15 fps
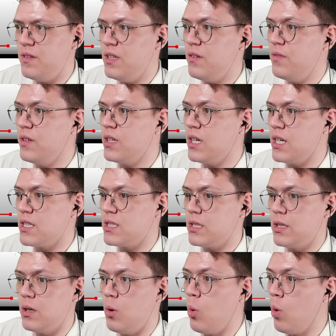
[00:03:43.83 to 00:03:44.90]

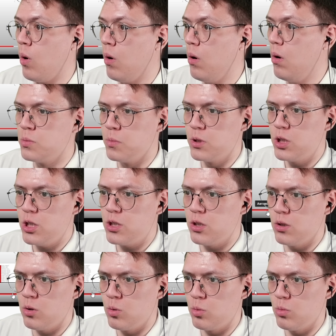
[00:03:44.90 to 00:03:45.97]
верификация. О,
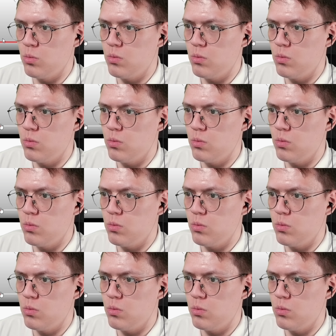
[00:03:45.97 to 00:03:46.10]
смотрите, он...